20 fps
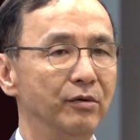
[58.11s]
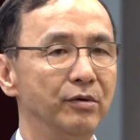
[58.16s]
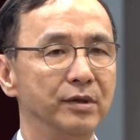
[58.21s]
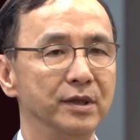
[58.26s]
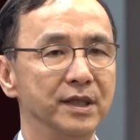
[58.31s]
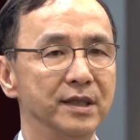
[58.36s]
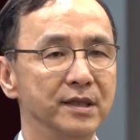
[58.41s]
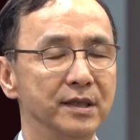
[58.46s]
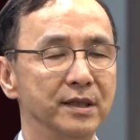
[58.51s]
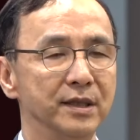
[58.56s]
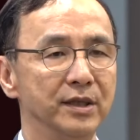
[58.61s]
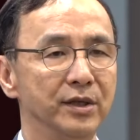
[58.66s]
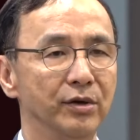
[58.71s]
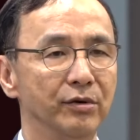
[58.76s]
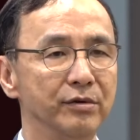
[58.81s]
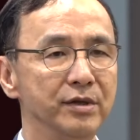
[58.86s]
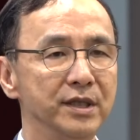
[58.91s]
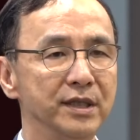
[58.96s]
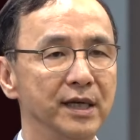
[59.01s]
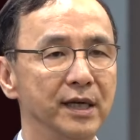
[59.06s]
或者是
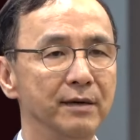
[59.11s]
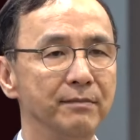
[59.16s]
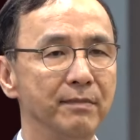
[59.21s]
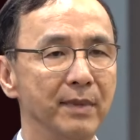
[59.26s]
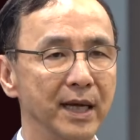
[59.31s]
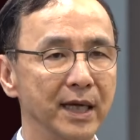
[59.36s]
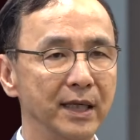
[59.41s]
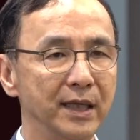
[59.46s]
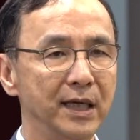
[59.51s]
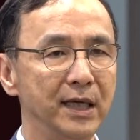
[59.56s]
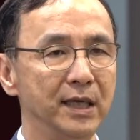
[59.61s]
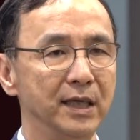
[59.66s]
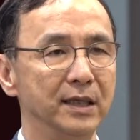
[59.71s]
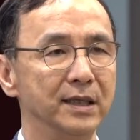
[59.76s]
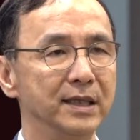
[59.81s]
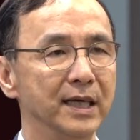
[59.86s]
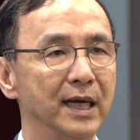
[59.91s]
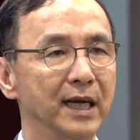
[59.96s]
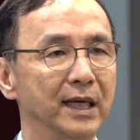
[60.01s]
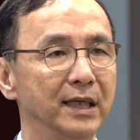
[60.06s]
有一些媒体
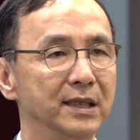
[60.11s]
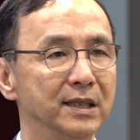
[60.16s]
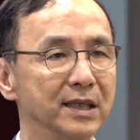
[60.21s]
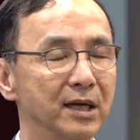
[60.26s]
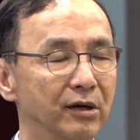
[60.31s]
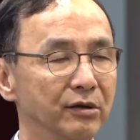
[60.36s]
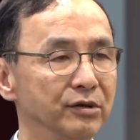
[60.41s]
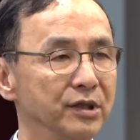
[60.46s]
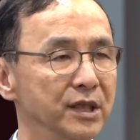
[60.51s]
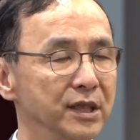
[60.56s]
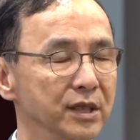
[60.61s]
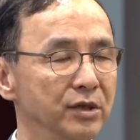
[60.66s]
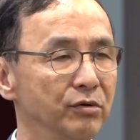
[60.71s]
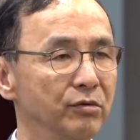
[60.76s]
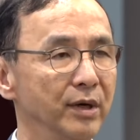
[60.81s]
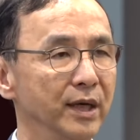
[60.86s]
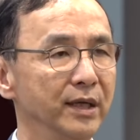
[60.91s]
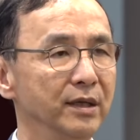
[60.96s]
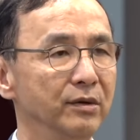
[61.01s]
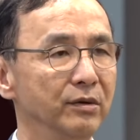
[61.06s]
在造新
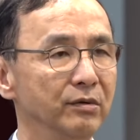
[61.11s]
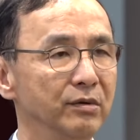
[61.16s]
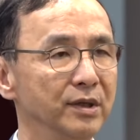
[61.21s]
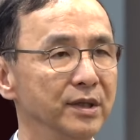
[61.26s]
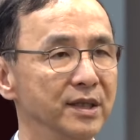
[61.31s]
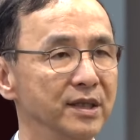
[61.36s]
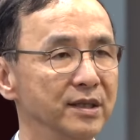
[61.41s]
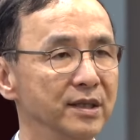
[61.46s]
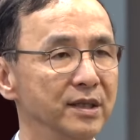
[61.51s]
闻，或者